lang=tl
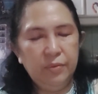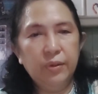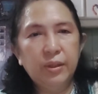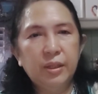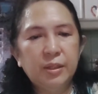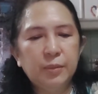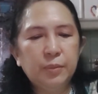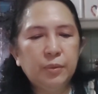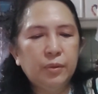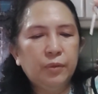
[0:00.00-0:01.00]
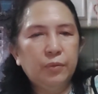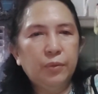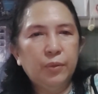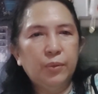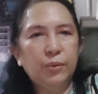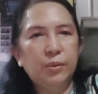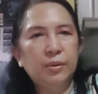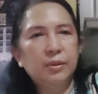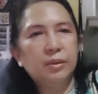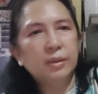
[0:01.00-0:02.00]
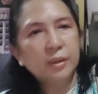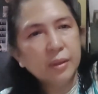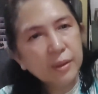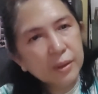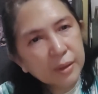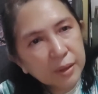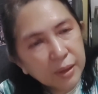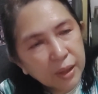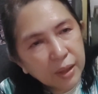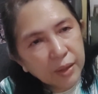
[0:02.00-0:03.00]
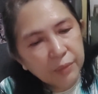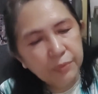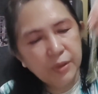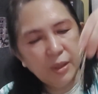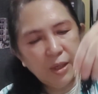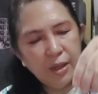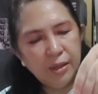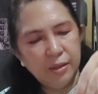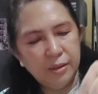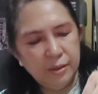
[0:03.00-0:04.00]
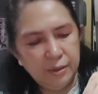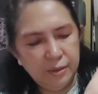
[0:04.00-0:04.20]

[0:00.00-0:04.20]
for this beautiful gift. Ayan.